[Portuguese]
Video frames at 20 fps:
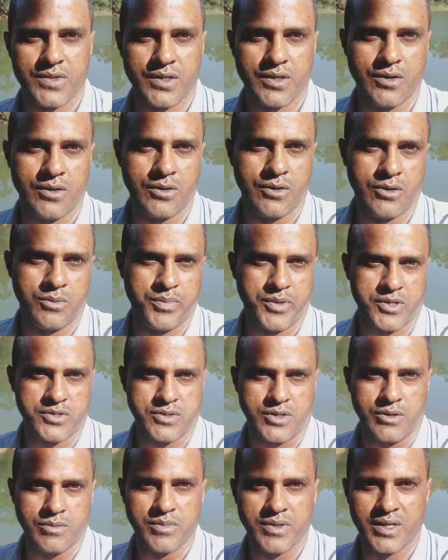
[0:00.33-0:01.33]
Ô
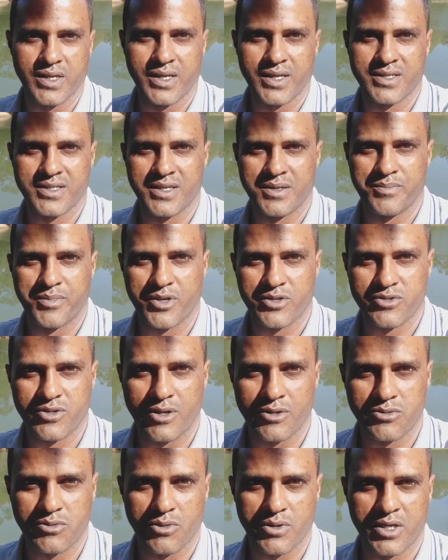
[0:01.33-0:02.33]
pessoal, beleza?
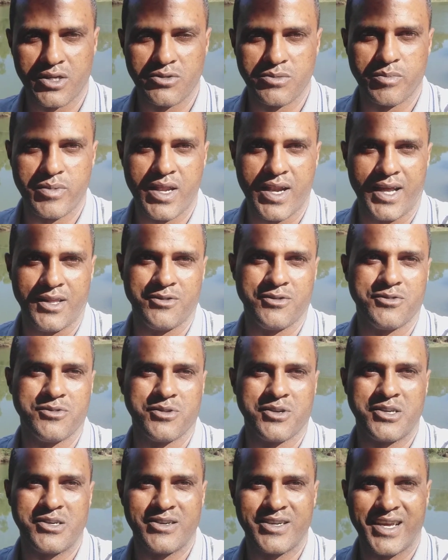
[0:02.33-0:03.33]
Pessoal, tô aqui no beiradão
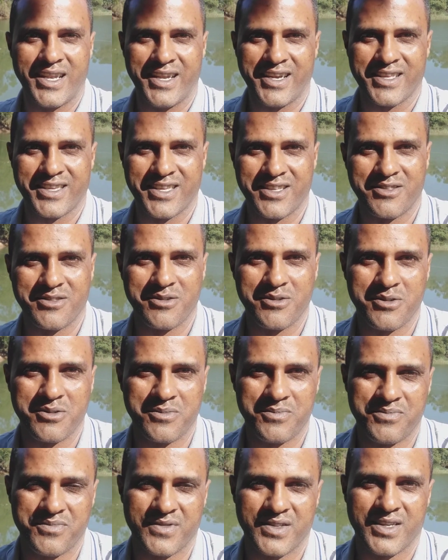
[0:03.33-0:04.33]
do rio, galera, aqui no,
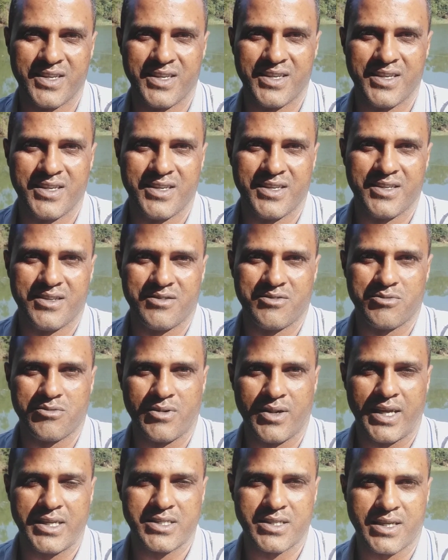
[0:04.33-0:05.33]
no
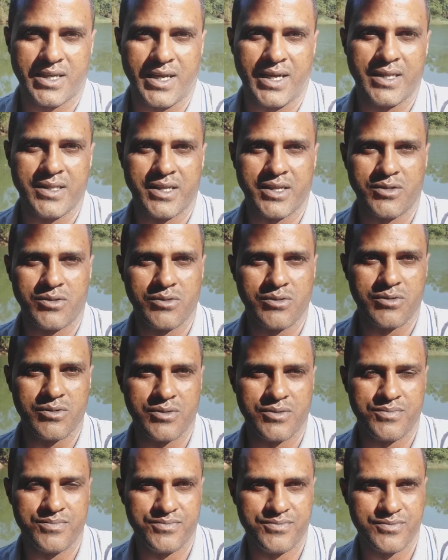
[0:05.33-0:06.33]
lado de cá, né, no
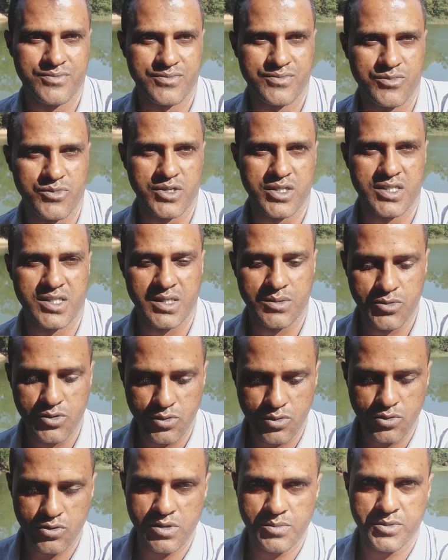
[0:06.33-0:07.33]
município de
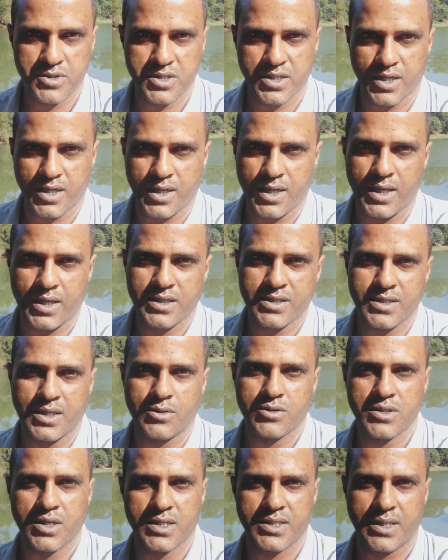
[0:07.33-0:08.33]
Urucuna Gerais,
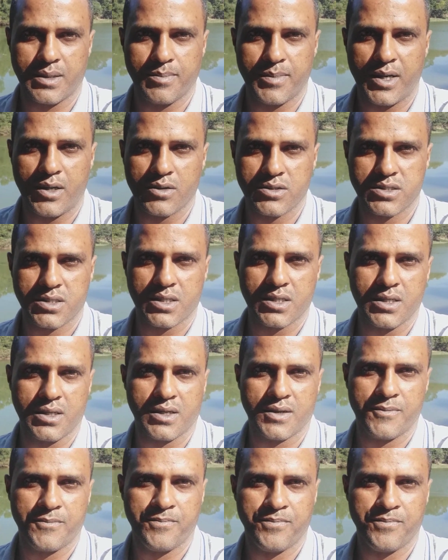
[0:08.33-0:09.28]
aonde essa balsa aí, ó,